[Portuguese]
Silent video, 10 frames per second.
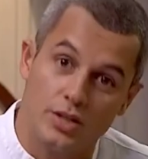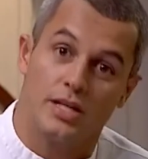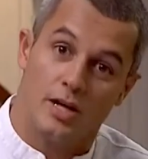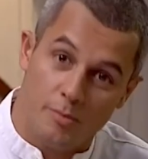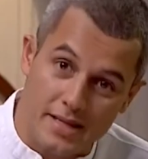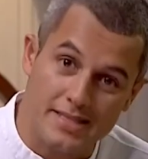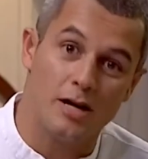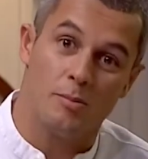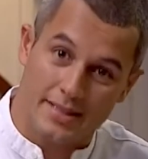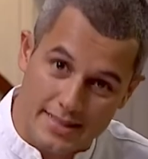tem que realmente
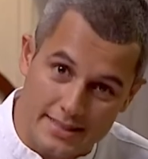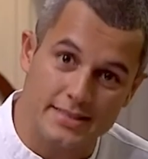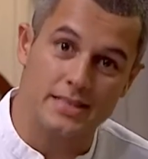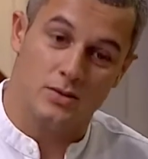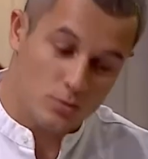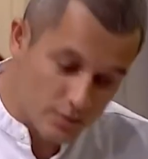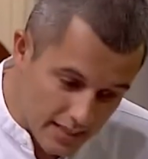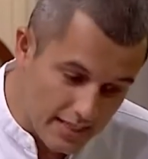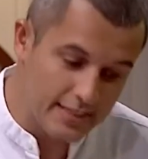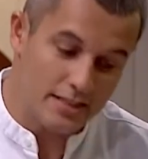dar uma atenção,
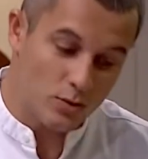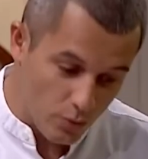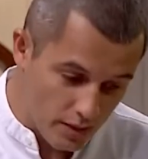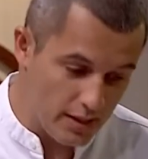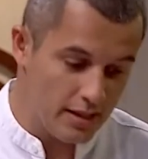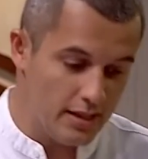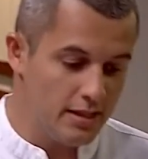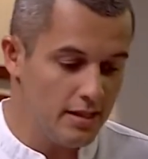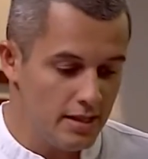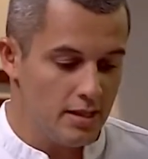estar tá ali com
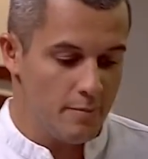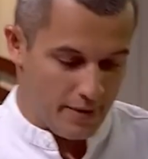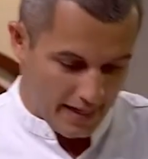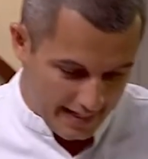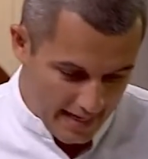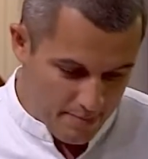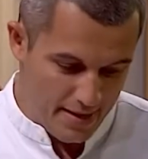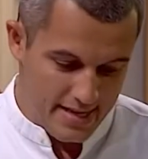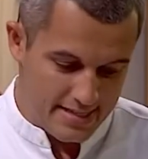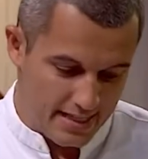ele, para criar
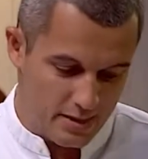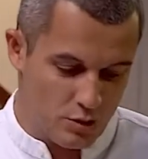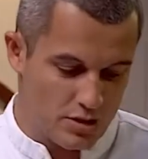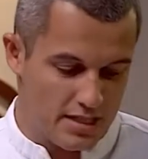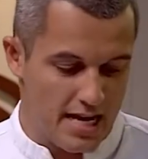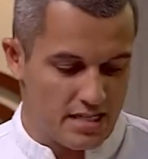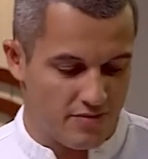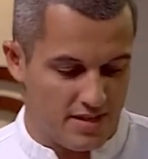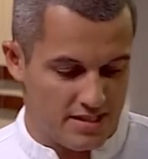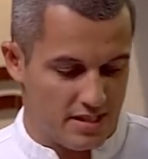bem essa cremosidade,
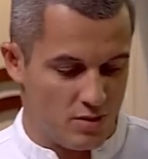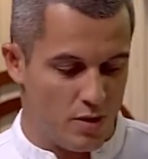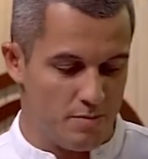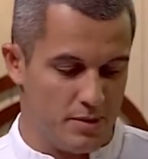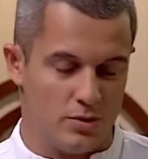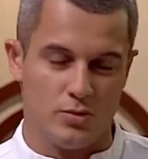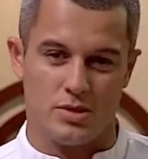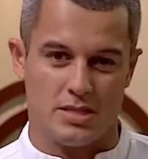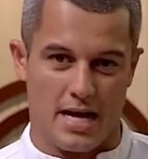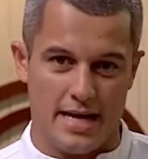fazer que o amido
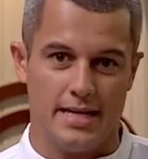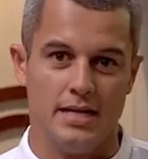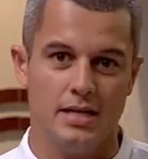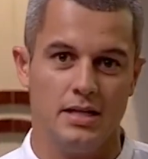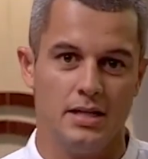saia